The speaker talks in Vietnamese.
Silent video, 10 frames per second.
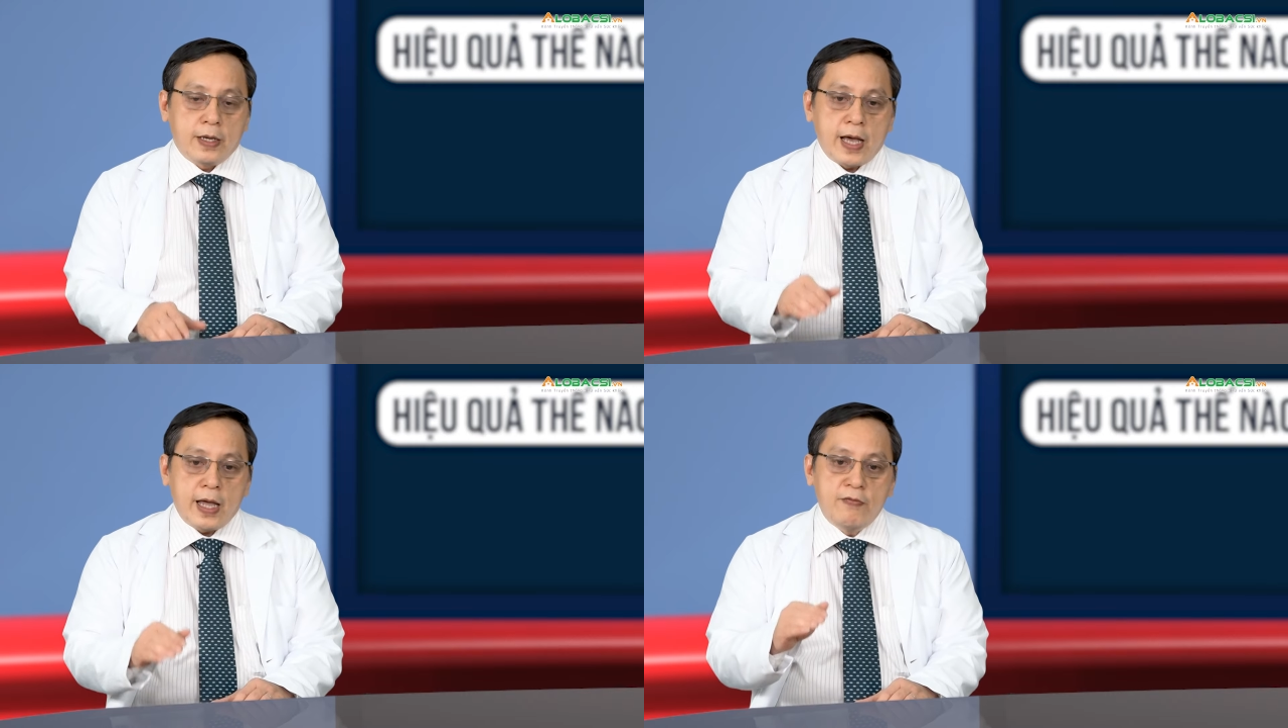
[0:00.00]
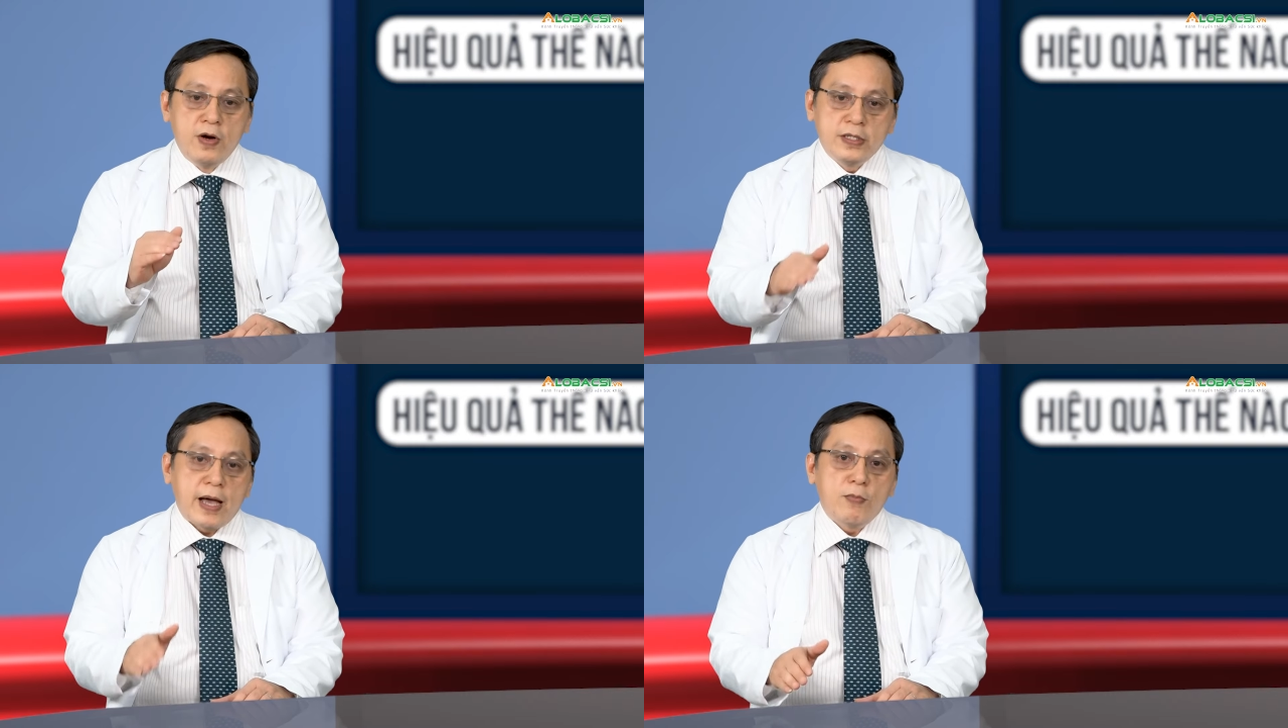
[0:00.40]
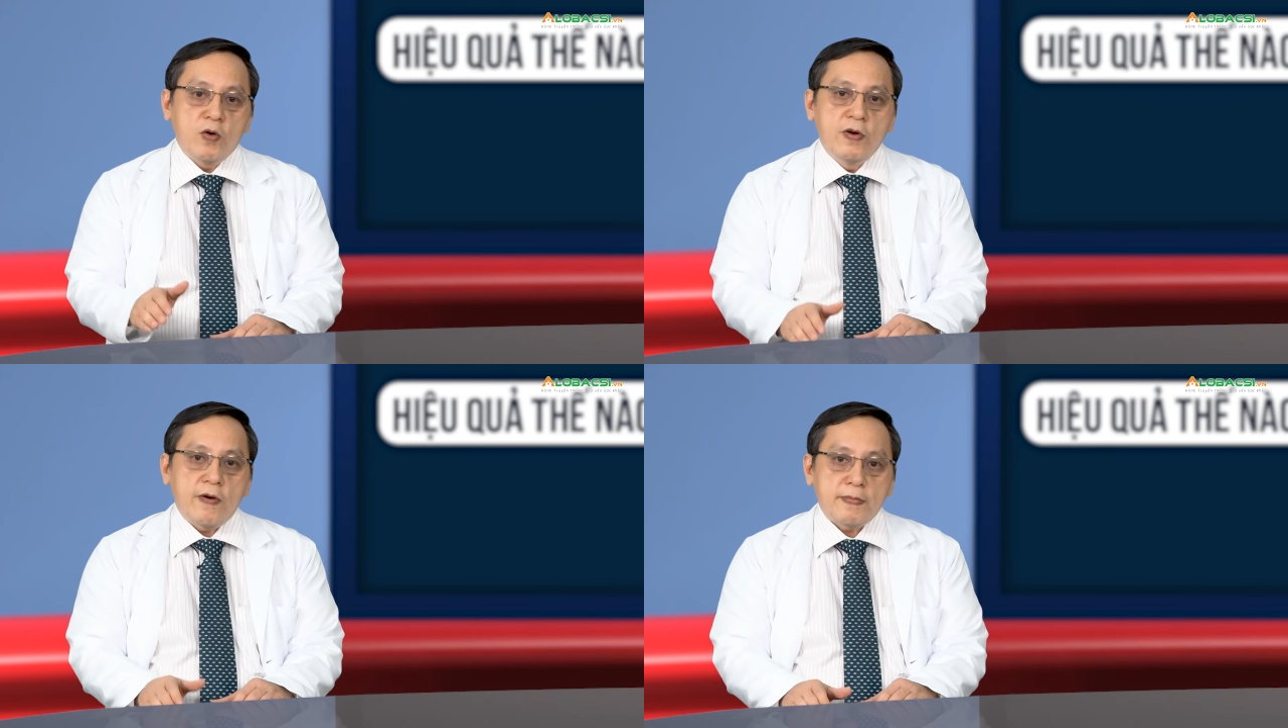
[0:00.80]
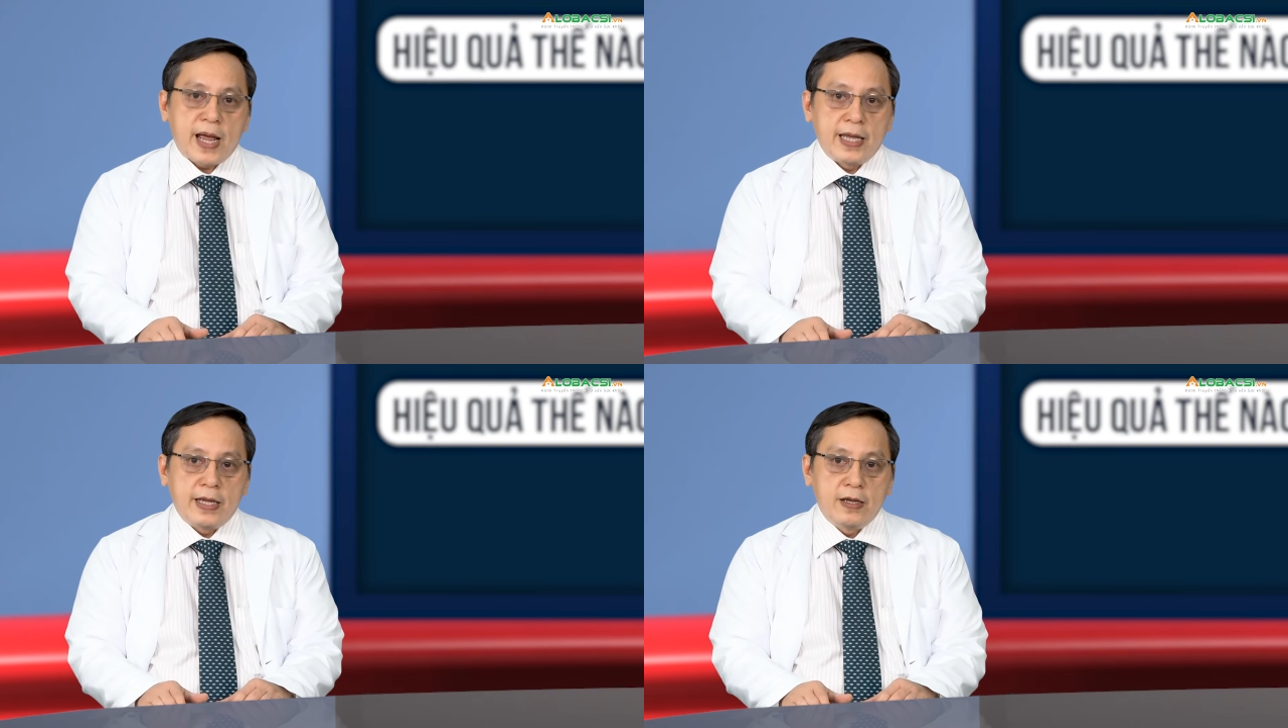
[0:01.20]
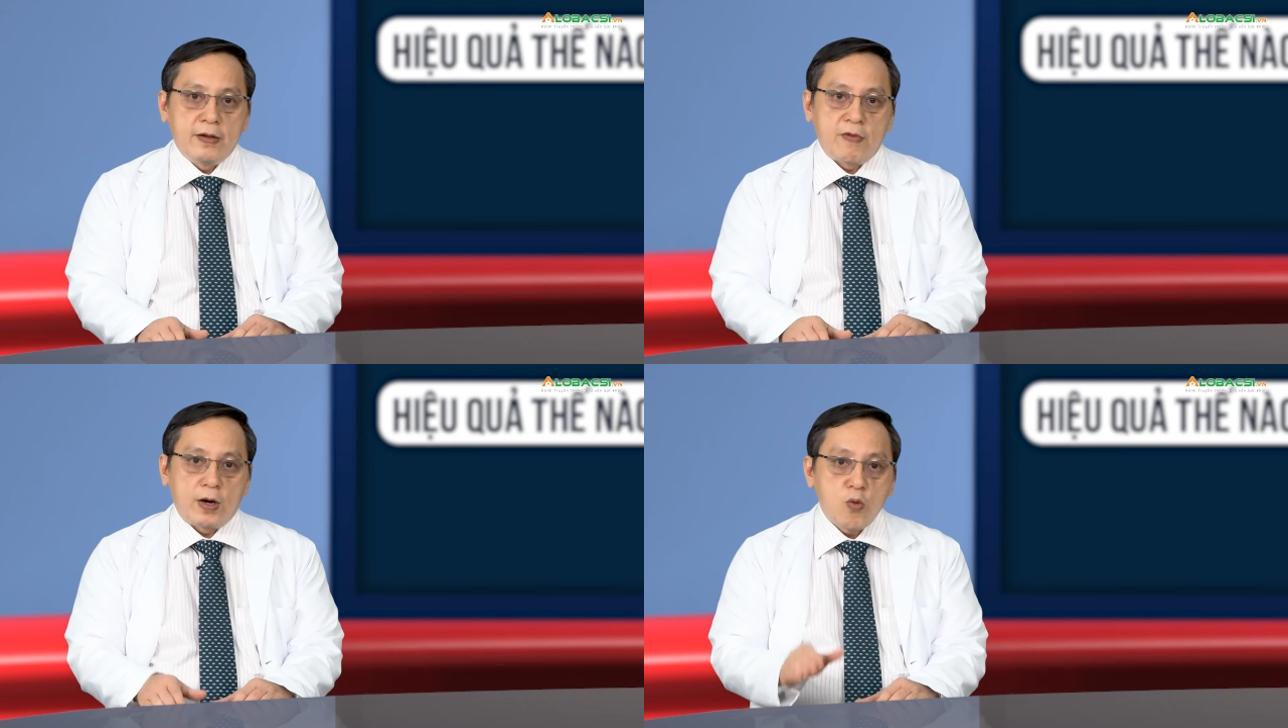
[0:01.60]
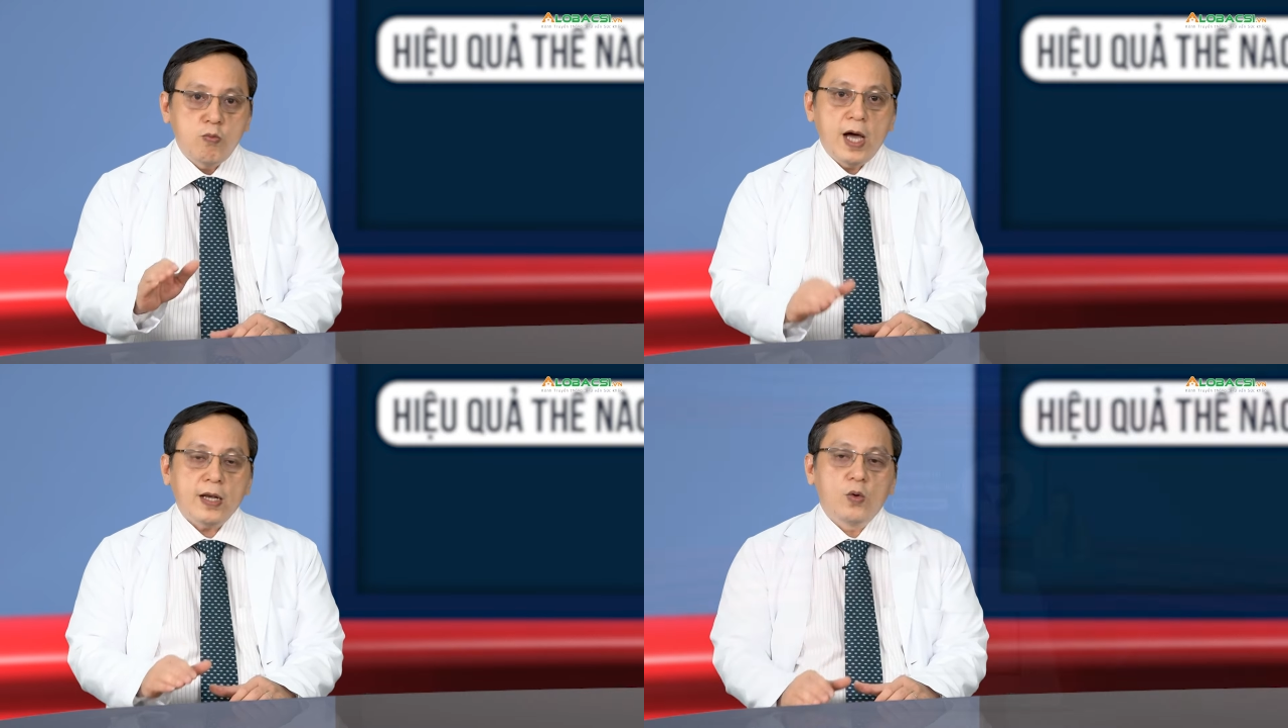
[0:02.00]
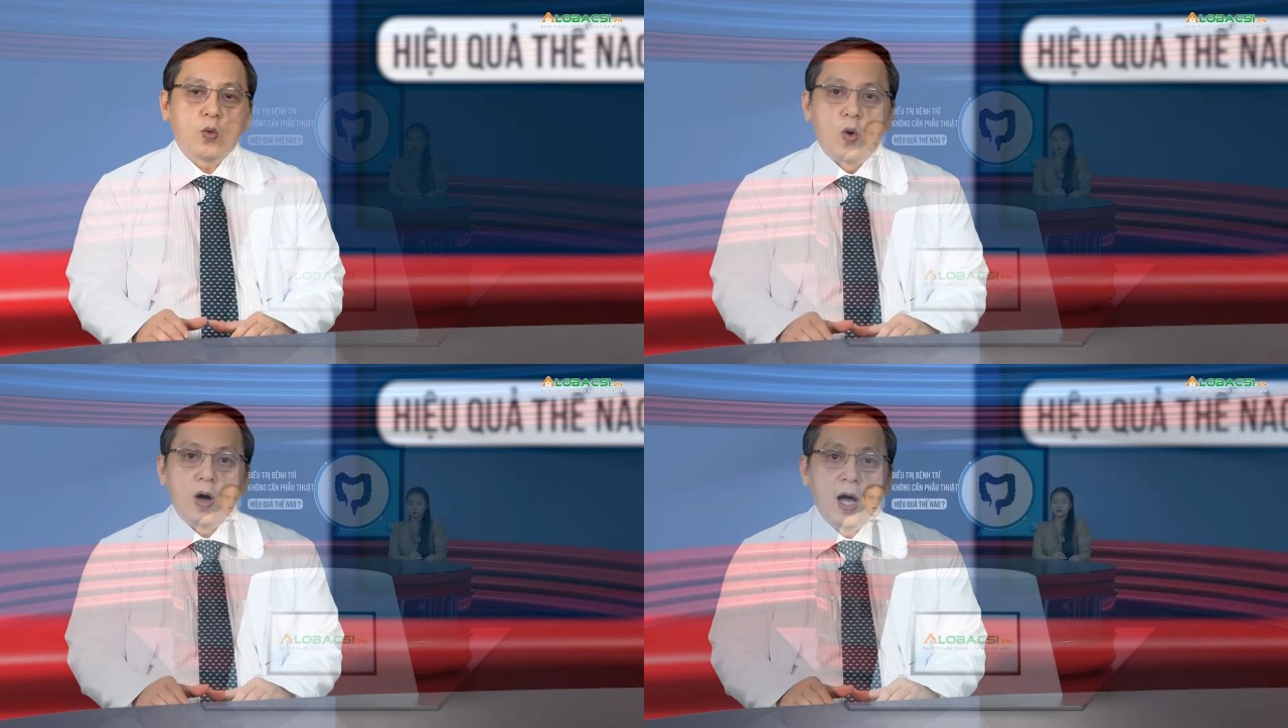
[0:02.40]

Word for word: Cái phương châm của phương pháp này và đúc kết của